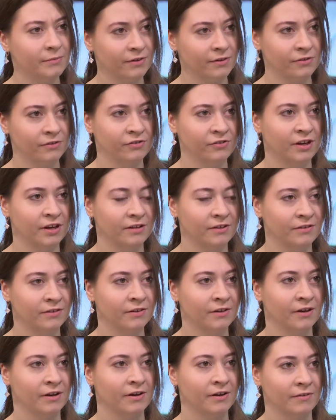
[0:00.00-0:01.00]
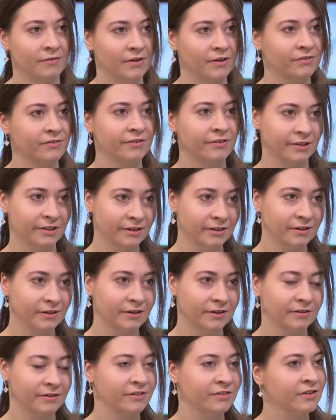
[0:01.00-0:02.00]
посещает а, ваш
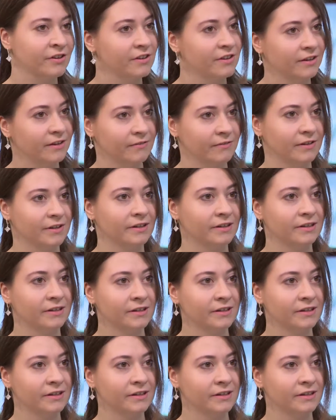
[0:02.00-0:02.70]
центр ежедневно?